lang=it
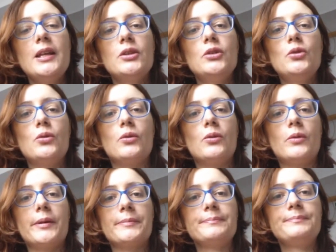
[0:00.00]

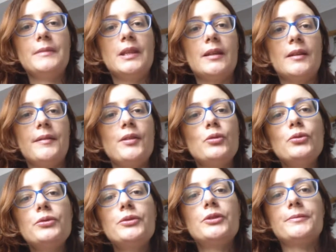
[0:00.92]
dunque
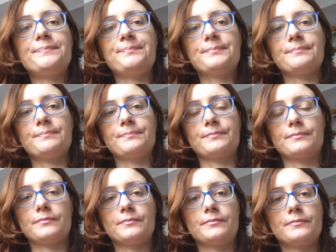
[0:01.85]
innanzitutto
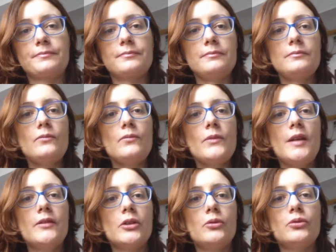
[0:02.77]

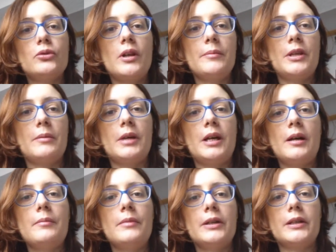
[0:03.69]
saluto la mia
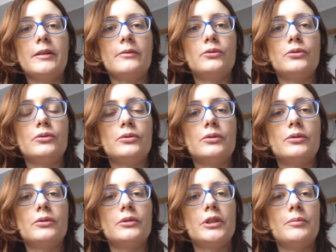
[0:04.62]
mamma che ha
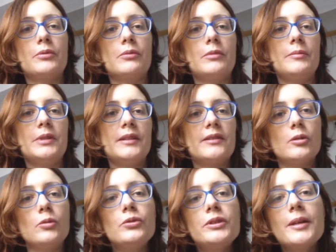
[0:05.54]
avuto dei problemi di
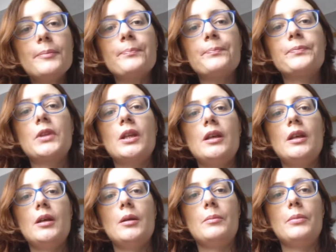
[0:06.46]
salute
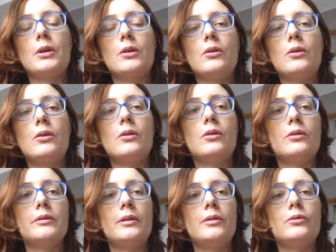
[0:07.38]

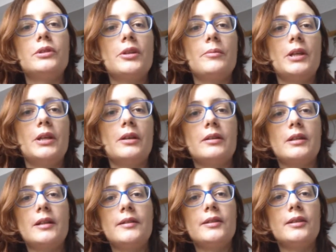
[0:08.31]
però nelle ultime
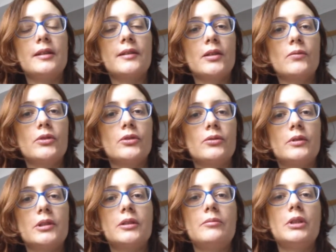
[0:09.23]
analisi del sangue sono
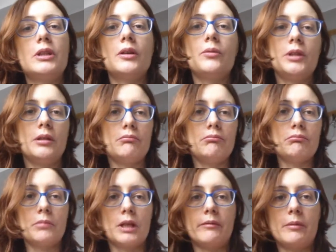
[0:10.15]
andate bene quindi
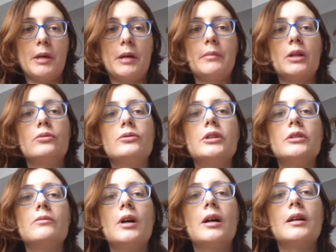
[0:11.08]
la mamma
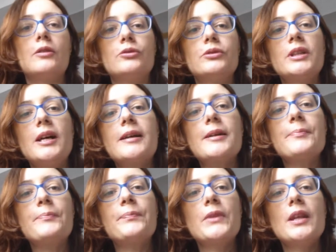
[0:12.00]
continua a
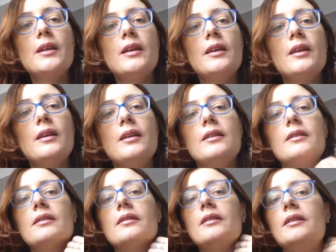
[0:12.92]
lottare
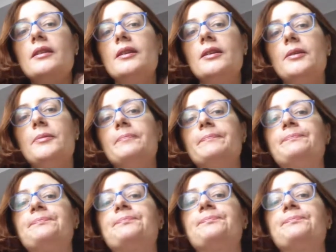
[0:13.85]
ehm